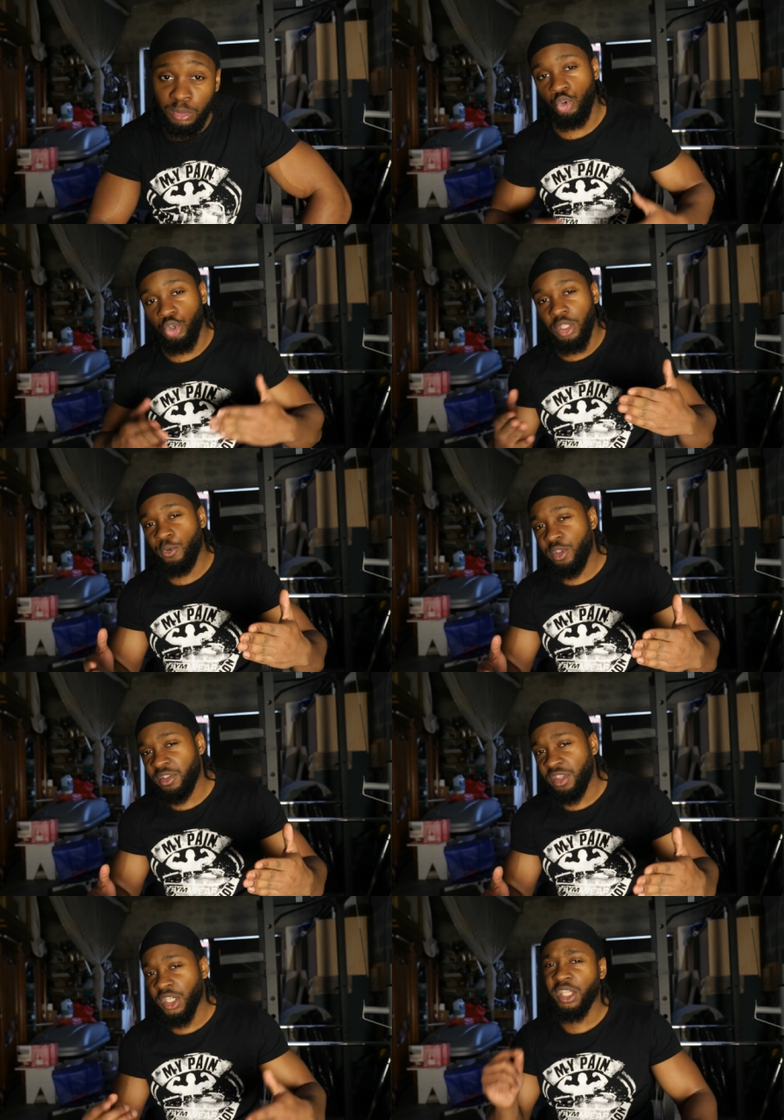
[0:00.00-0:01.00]
Au niveau des
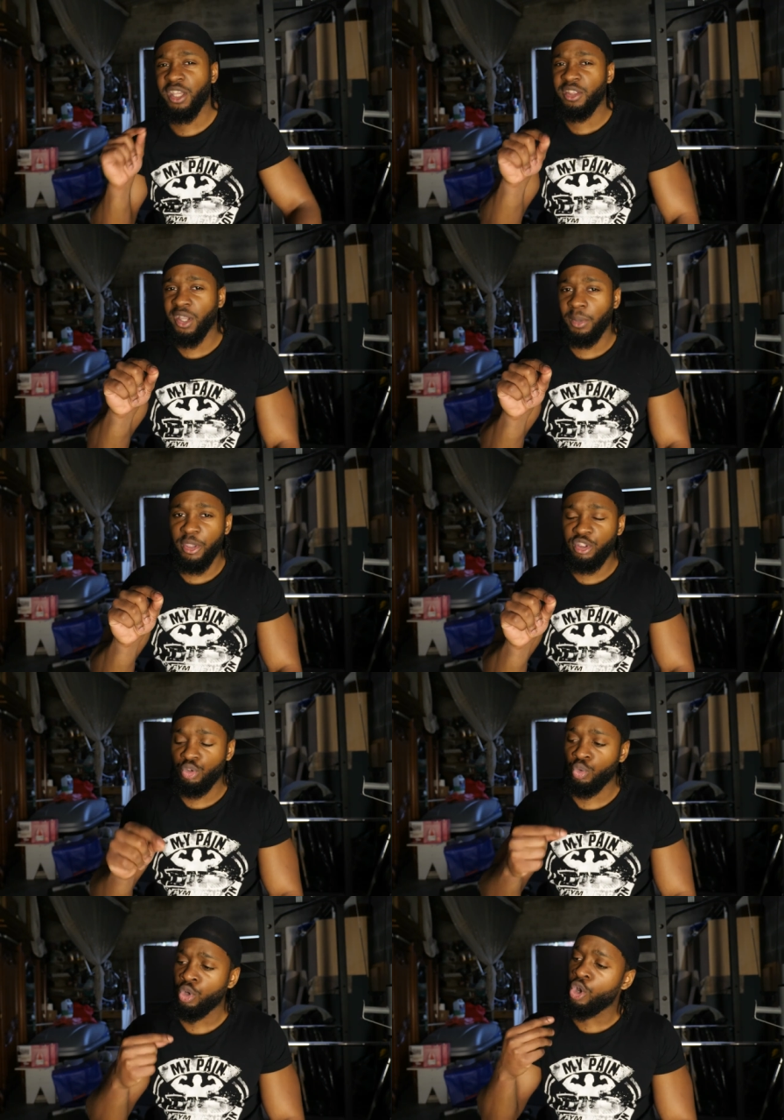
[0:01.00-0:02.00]
séries et des
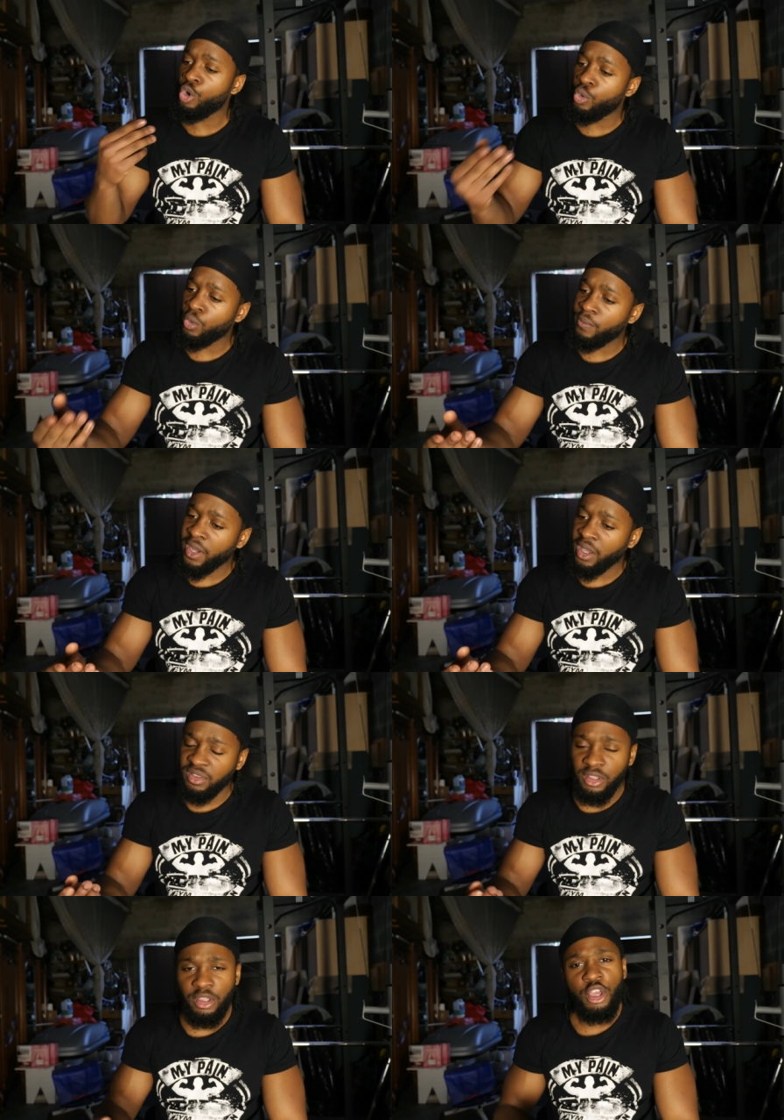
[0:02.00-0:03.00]
répétitions, on va
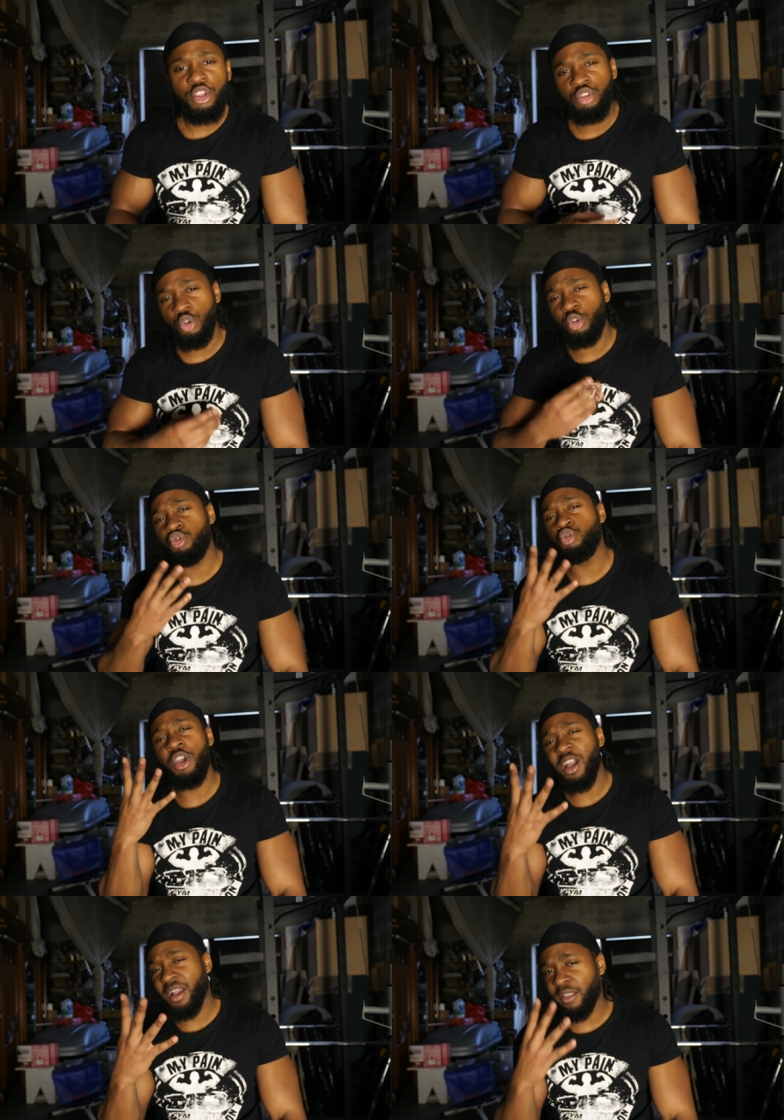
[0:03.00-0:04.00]
rester sur du
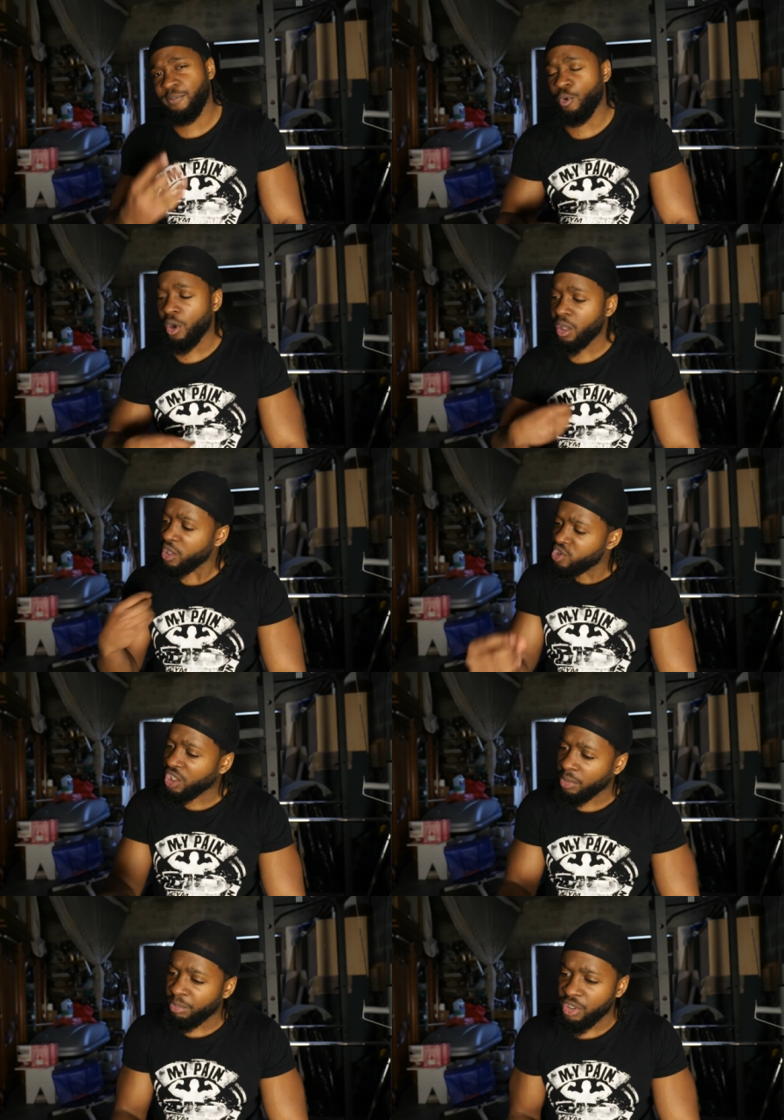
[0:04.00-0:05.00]
4 fois 10
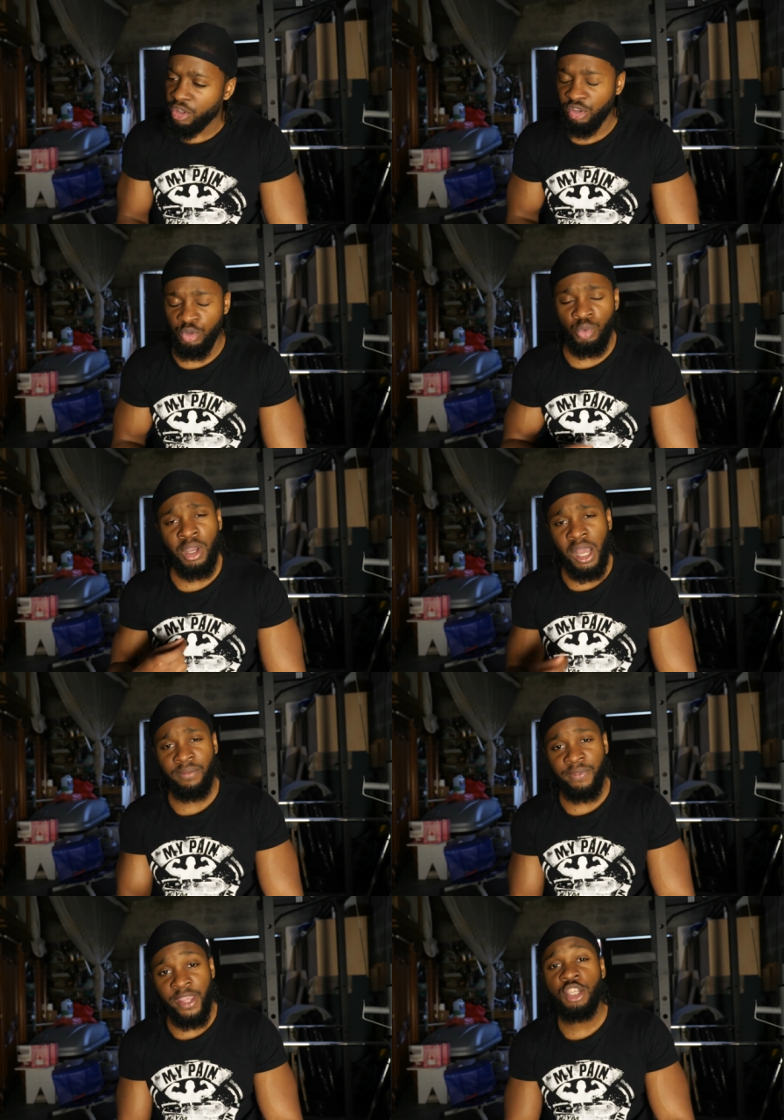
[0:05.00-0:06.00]
répétitions
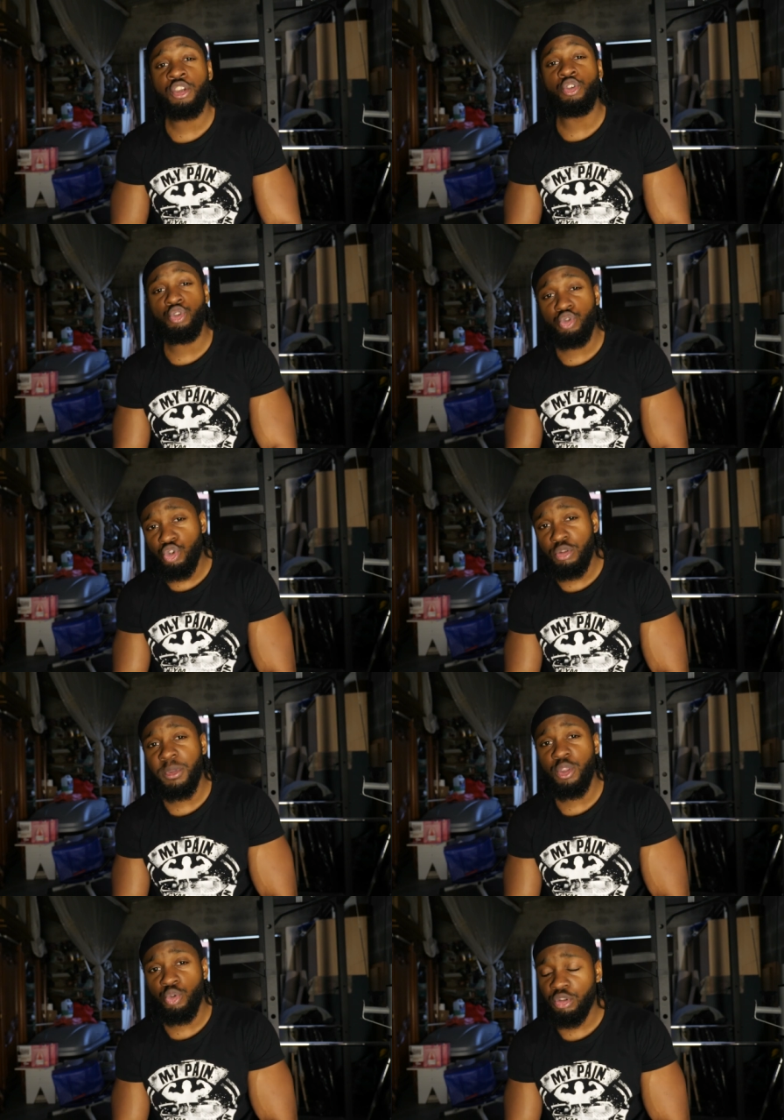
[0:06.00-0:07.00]
avec 1
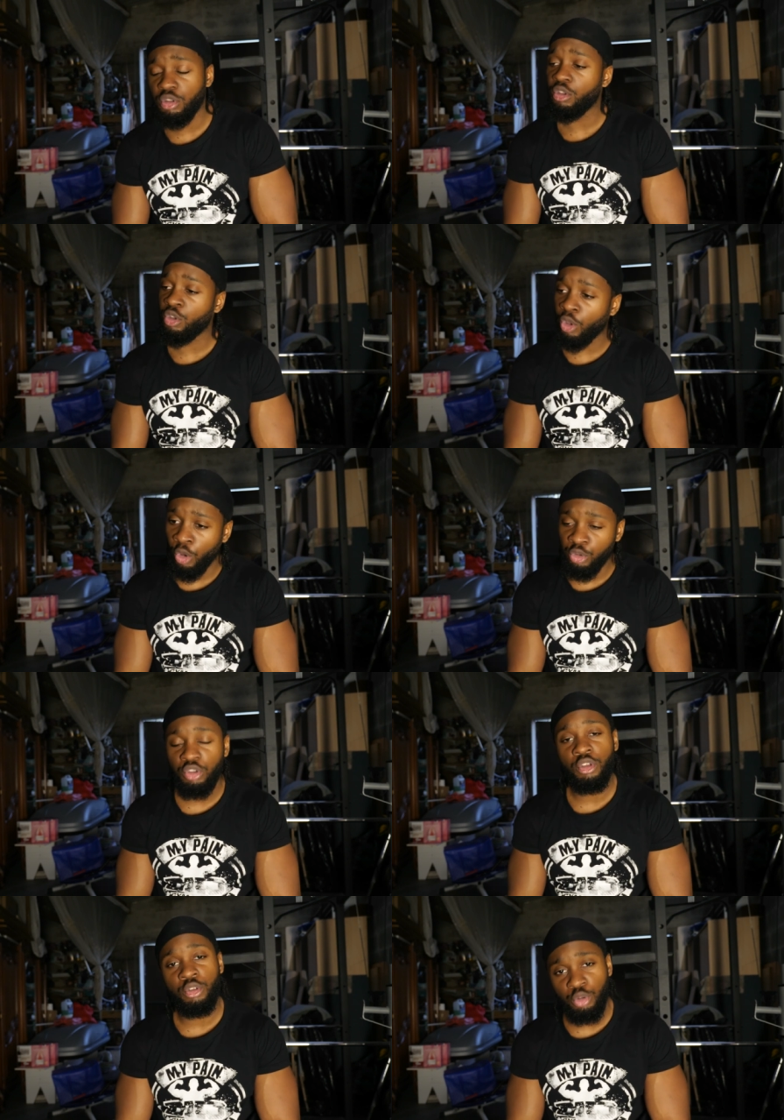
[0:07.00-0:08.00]
minute
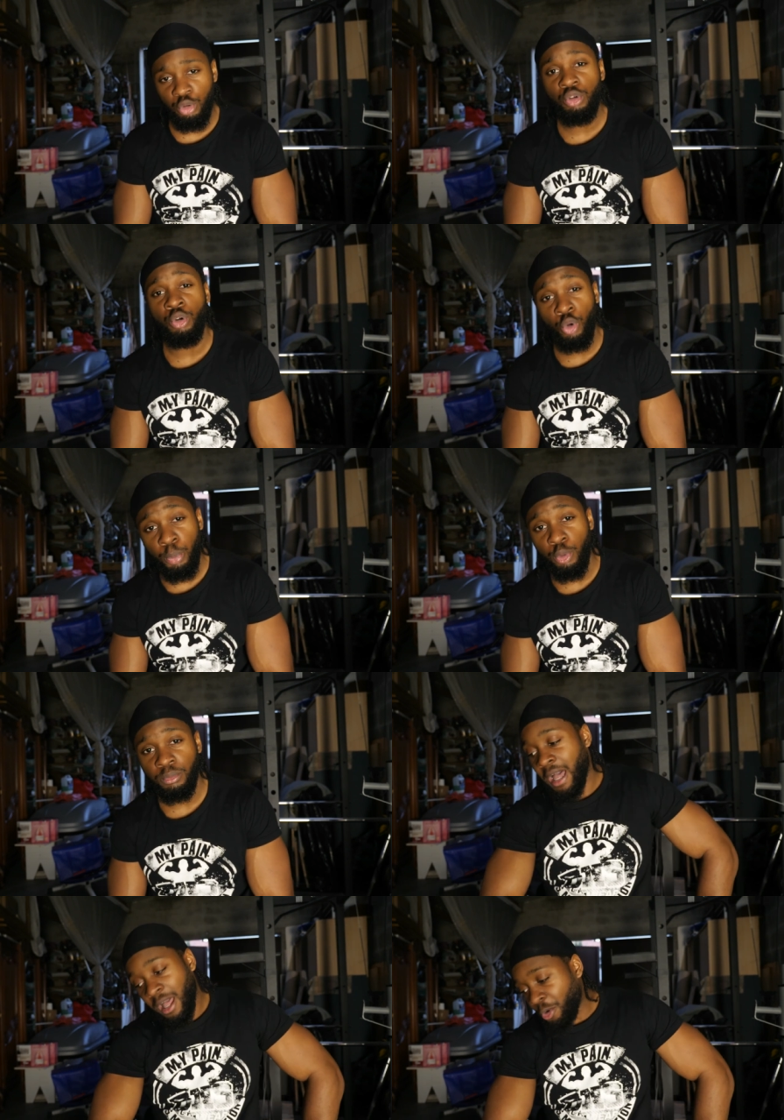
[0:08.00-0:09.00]
30 de repos.
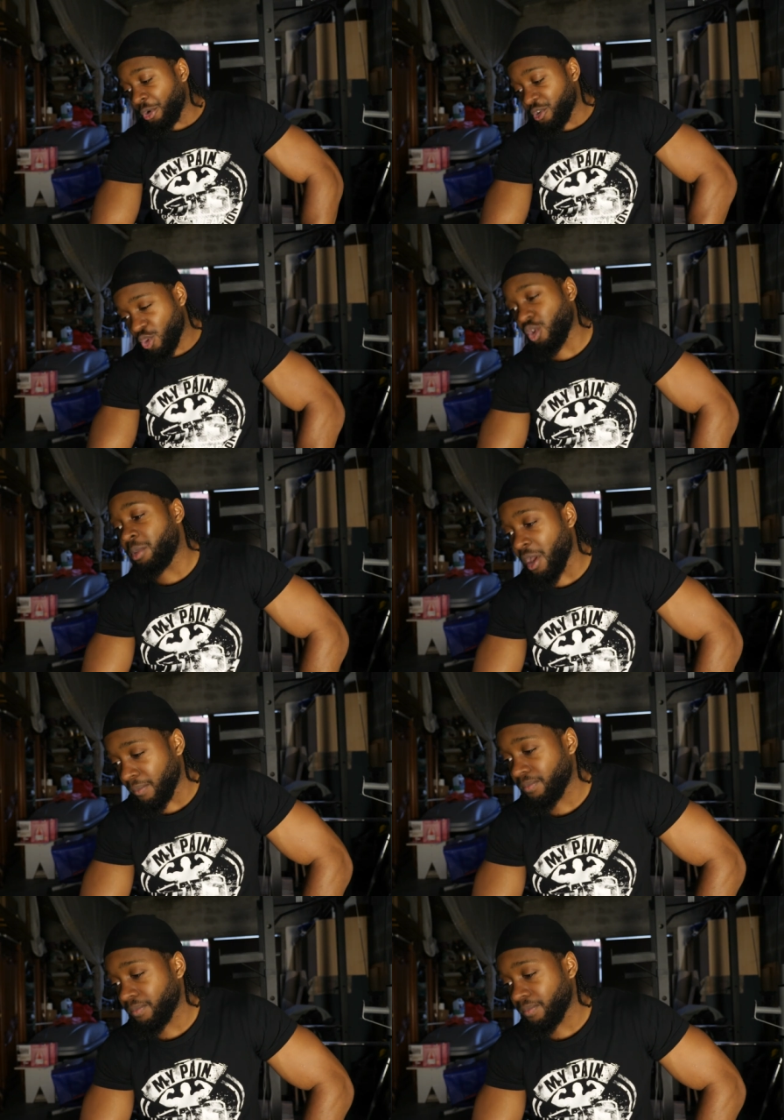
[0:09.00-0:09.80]
Accroche-toi bien